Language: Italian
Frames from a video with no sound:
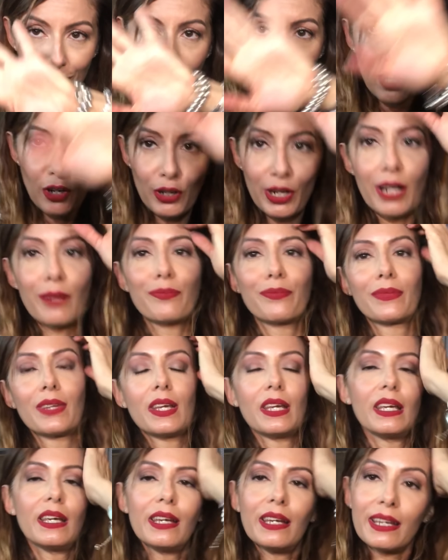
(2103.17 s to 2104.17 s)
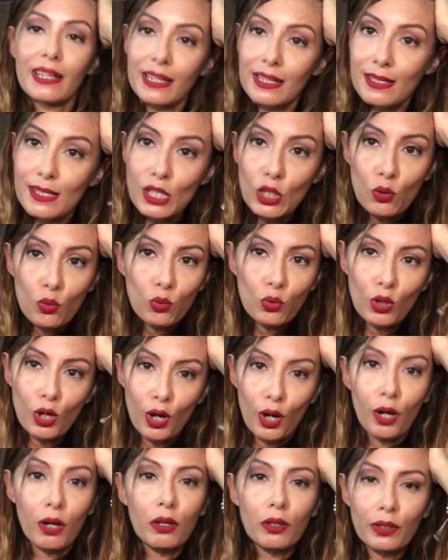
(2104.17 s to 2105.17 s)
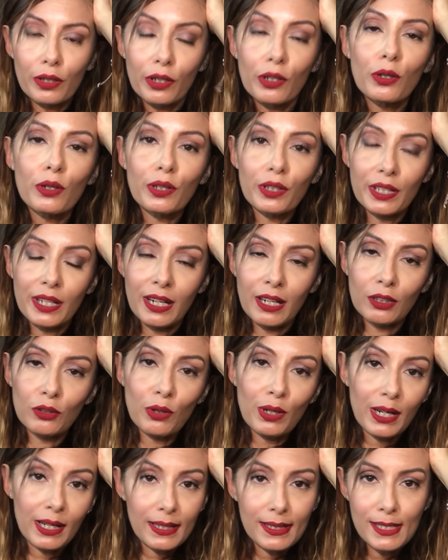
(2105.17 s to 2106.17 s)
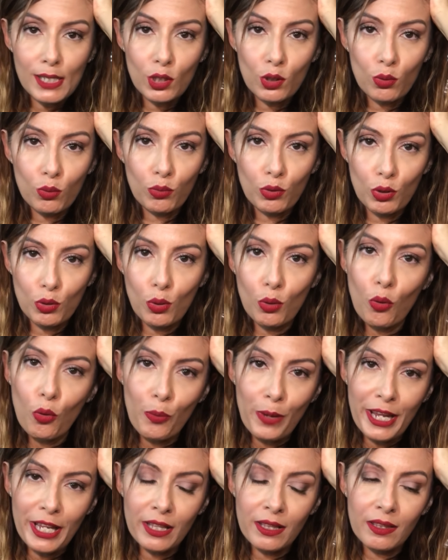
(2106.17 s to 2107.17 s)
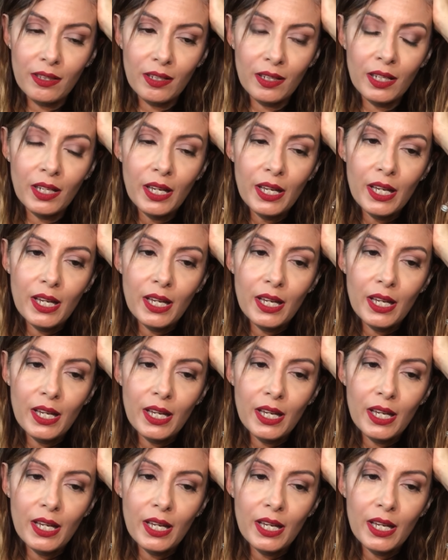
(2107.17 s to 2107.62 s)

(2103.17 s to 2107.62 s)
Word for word: Allora, innanzitutto ho riordinato ragazze tutti i documenti.